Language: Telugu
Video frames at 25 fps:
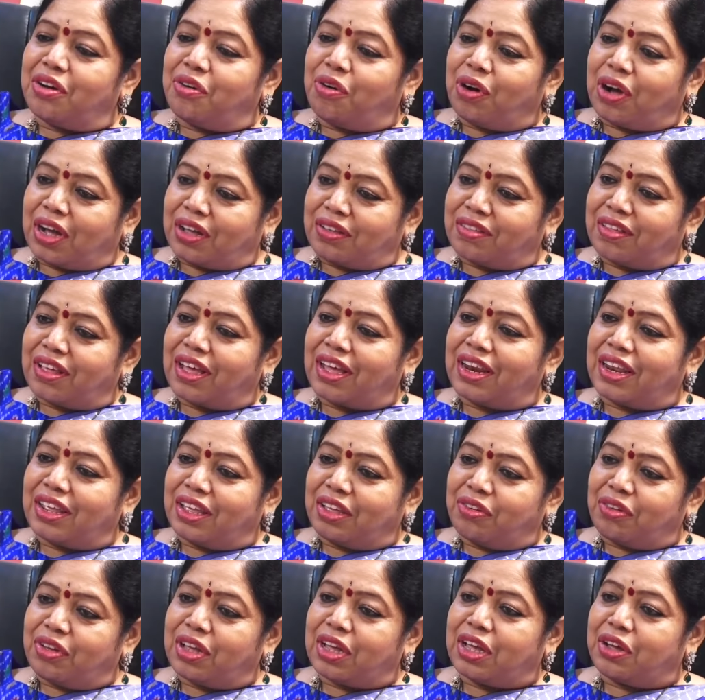ఒక్కసారి
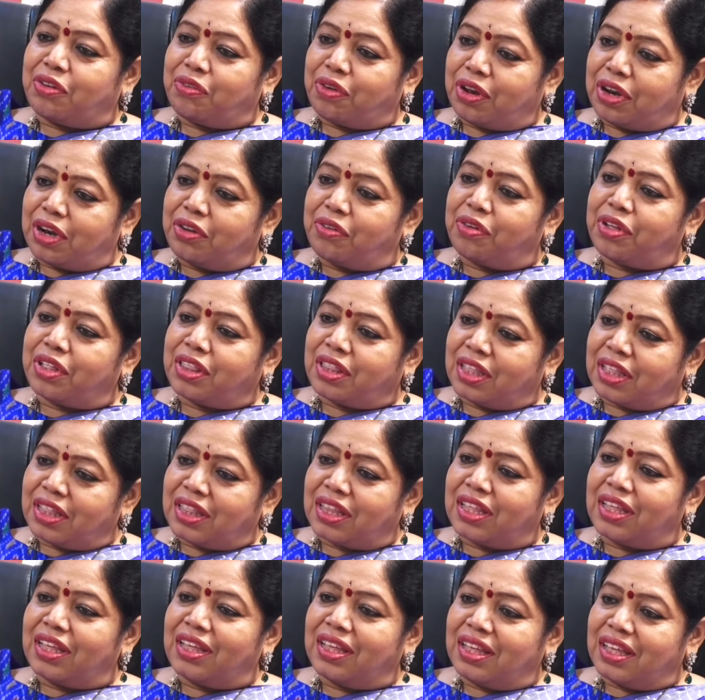ఇంకా
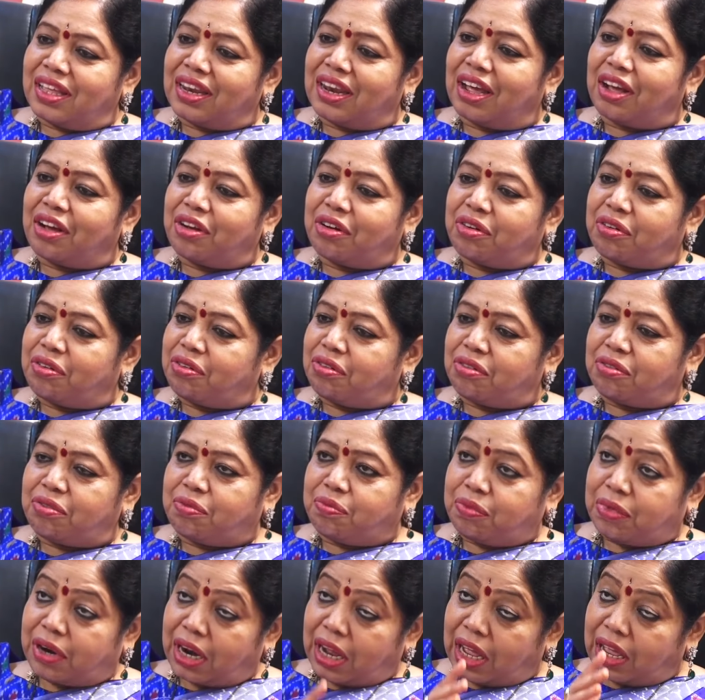వెల్లువెత్తింది నాకు
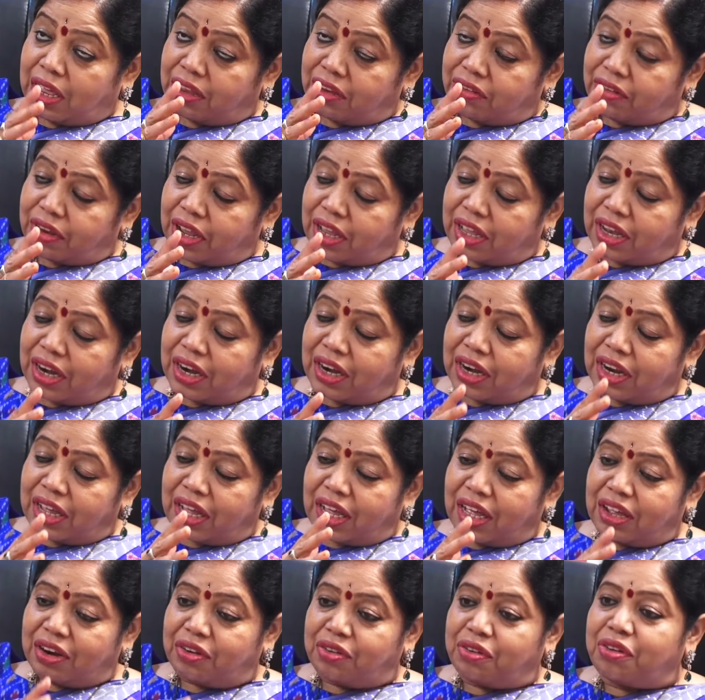రాజశేఖర రెడ్డి
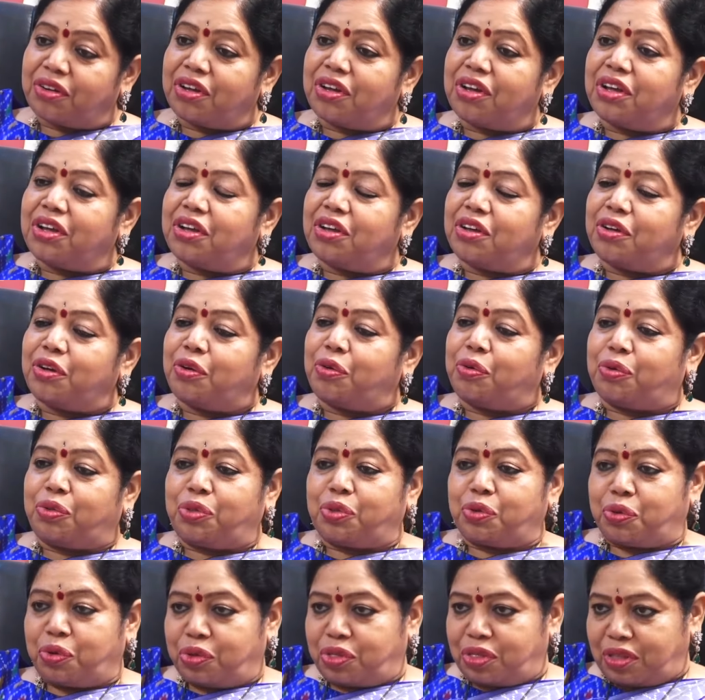గారు
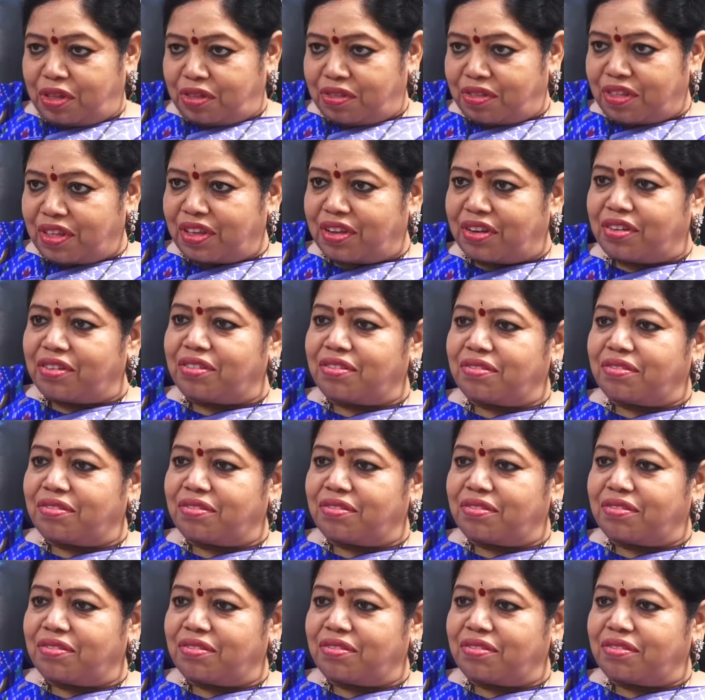గుర్తుకొచ్చేసారు